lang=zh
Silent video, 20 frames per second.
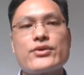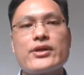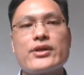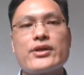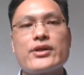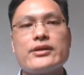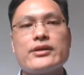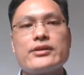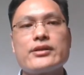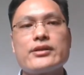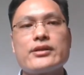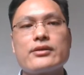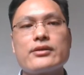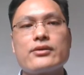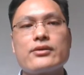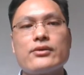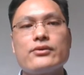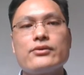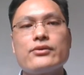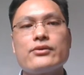请原谅
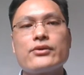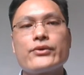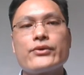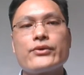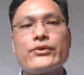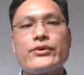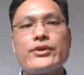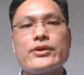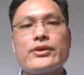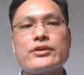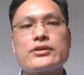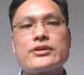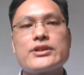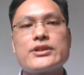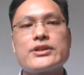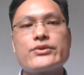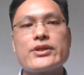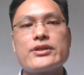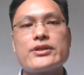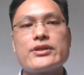我暂时也没有
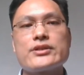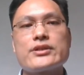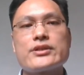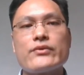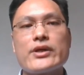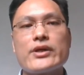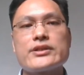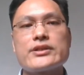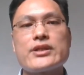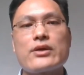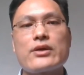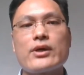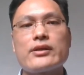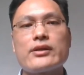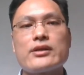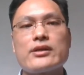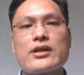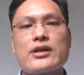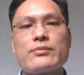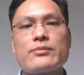办法给你绝
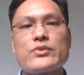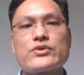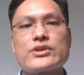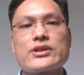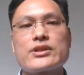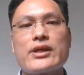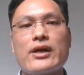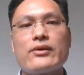对的答案，